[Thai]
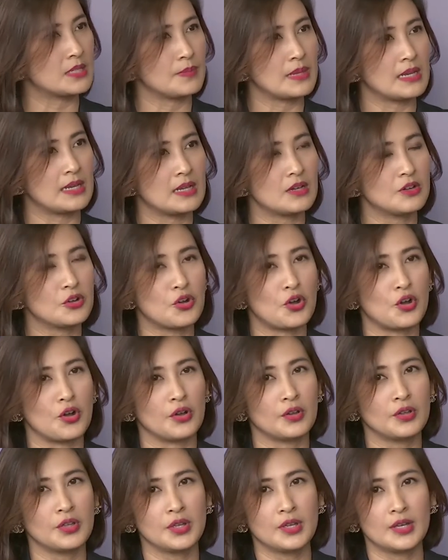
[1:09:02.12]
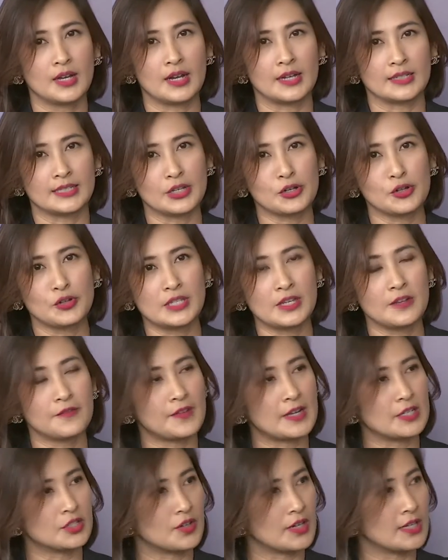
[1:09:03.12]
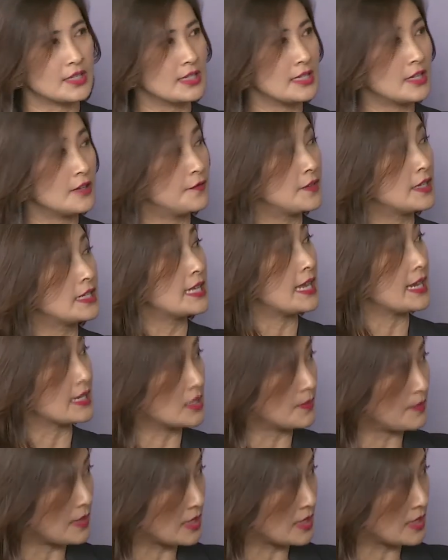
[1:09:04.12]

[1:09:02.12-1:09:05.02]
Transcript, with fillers: จะเป็นเรื่องของเทคโนโลยี infrastructure fintech จะ